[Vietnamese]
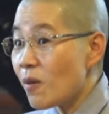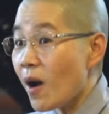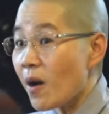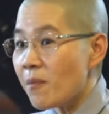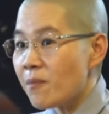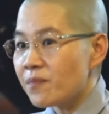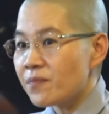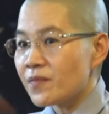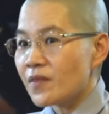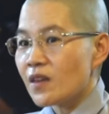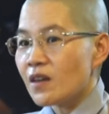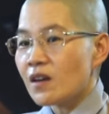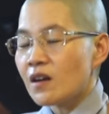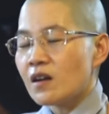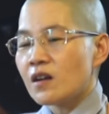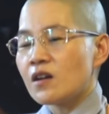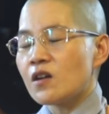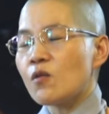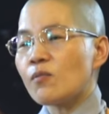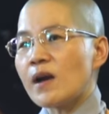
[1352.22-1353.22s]
Đúng không?
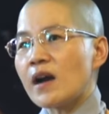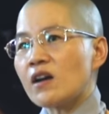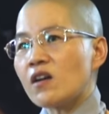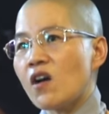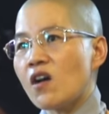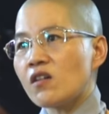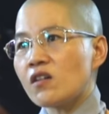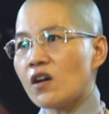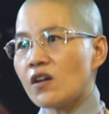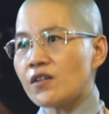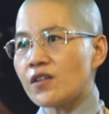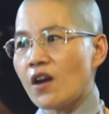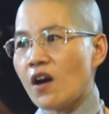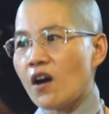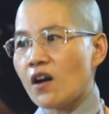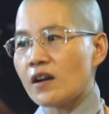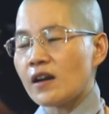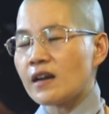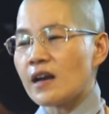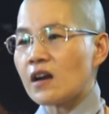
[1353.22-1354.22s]
lúc các con còn
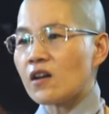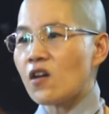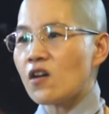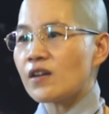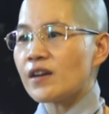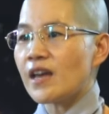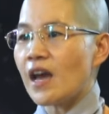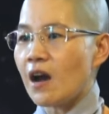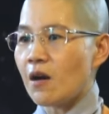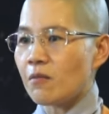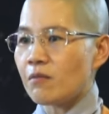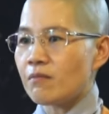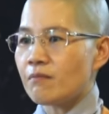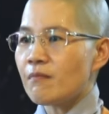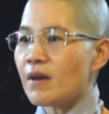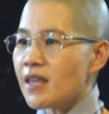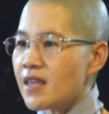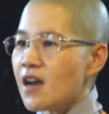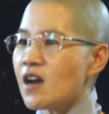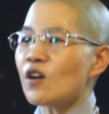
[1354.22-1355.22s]
nhỏ đó các con đi
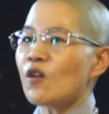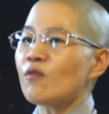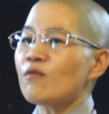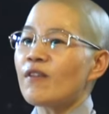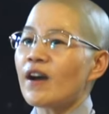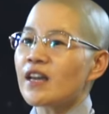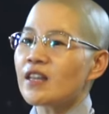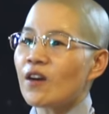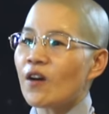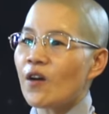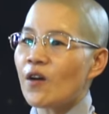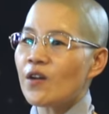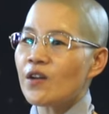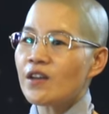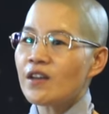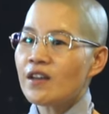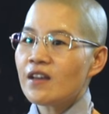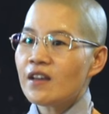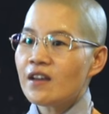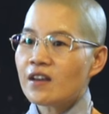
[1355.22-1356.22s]
học bây giờ cũng vậy
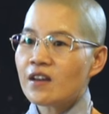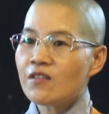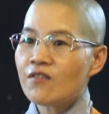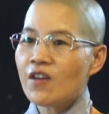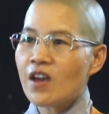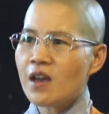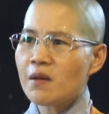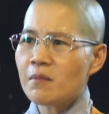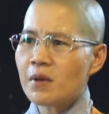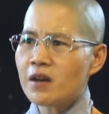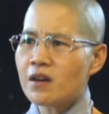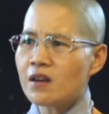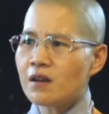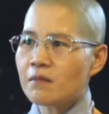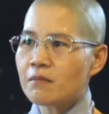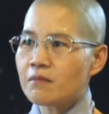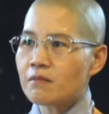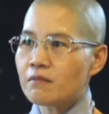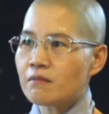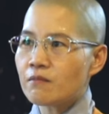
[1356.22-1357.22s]
thôi đi về mà
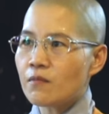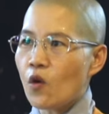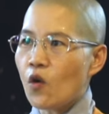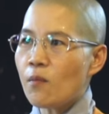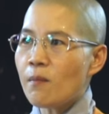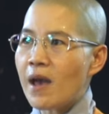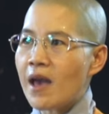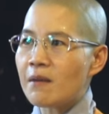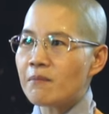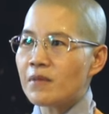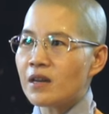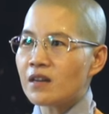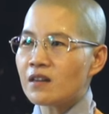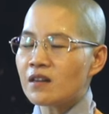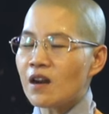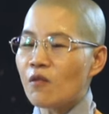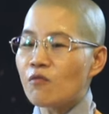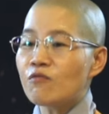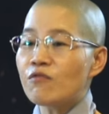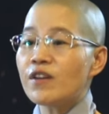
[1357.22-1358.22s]
được bố mẹ
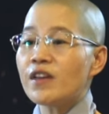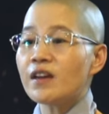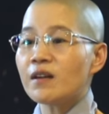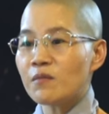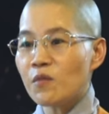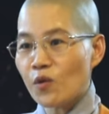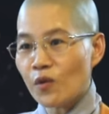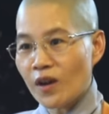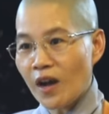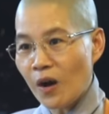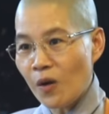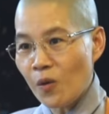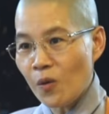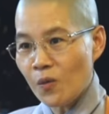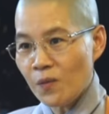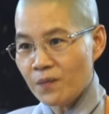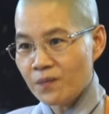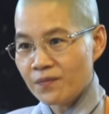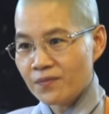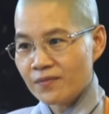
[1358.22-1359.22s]
mình động viên một
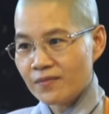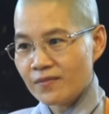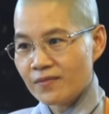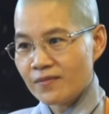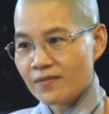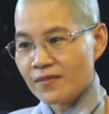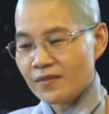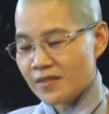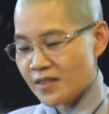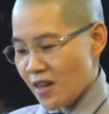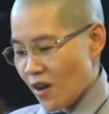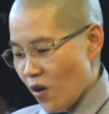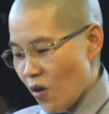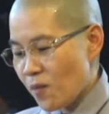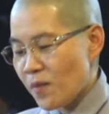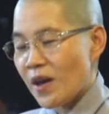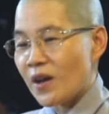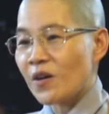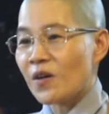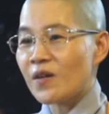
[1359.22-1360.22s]
câu
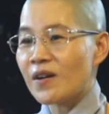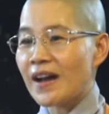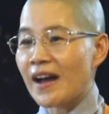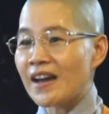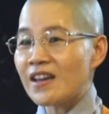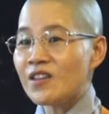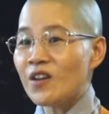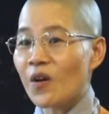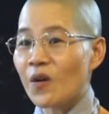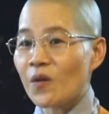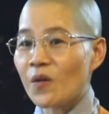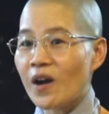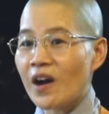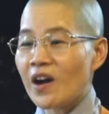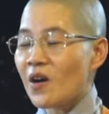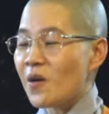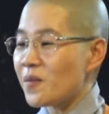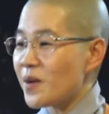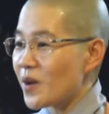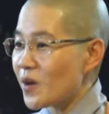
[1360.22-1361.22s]
trời hôm nay con gái giỏi
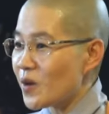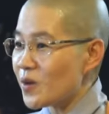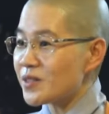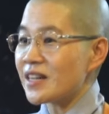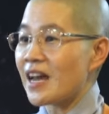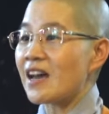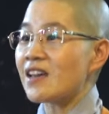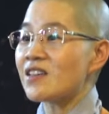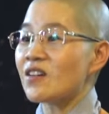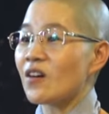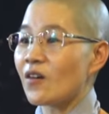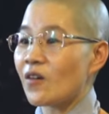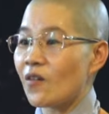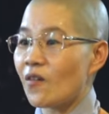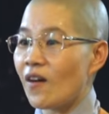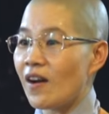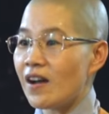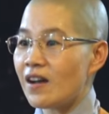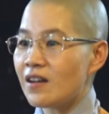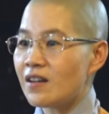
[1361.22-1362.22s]
quá hôm nay con trai
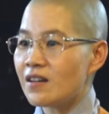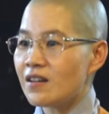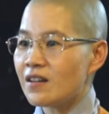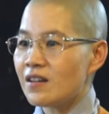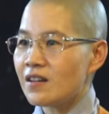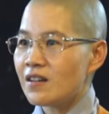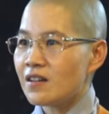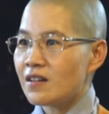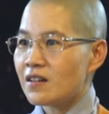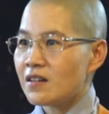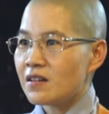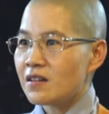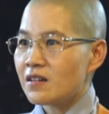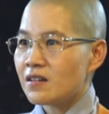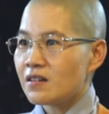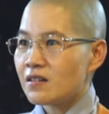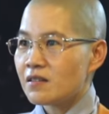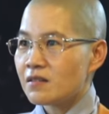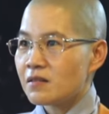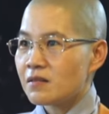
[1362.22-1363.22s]
giỏi quá
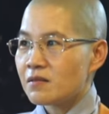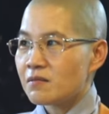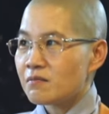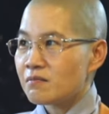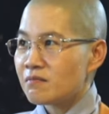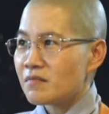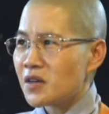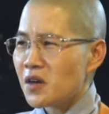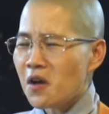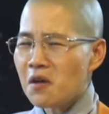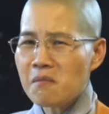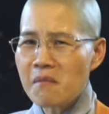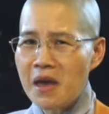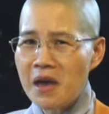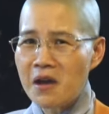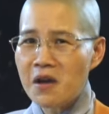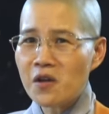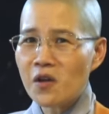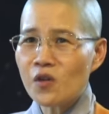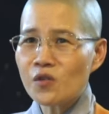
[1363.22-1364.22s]
mà nói
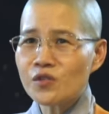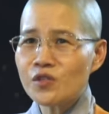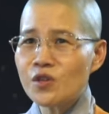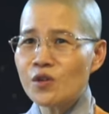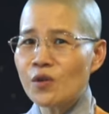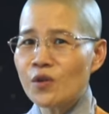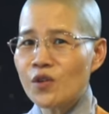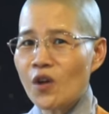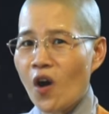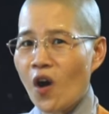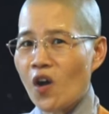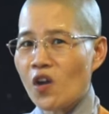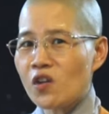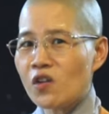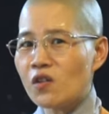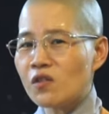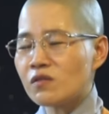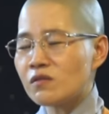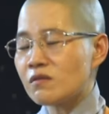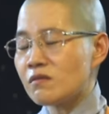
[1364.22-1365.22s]
mẹ ơi con chưa có
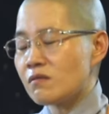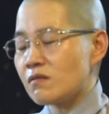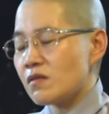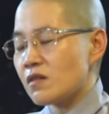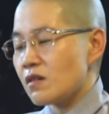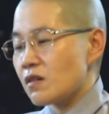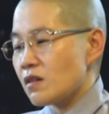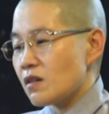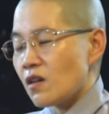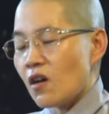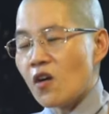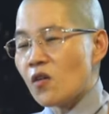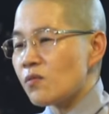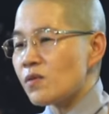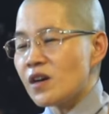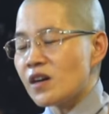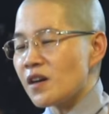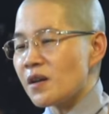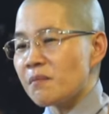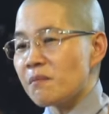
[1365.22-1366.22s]
giỏi con
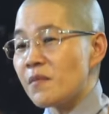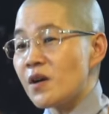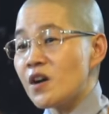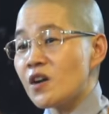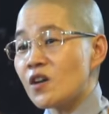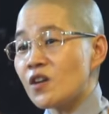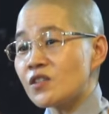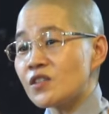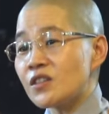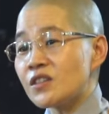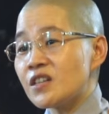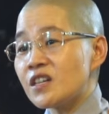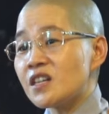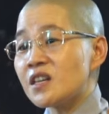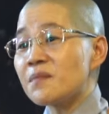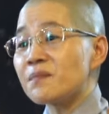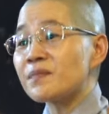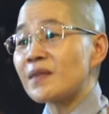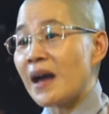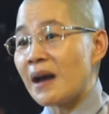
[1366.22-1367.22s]
con không được điểm 10 con chỉ
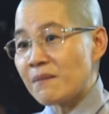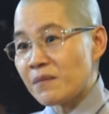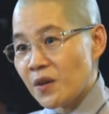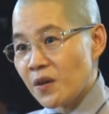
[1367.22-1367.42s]
được điểm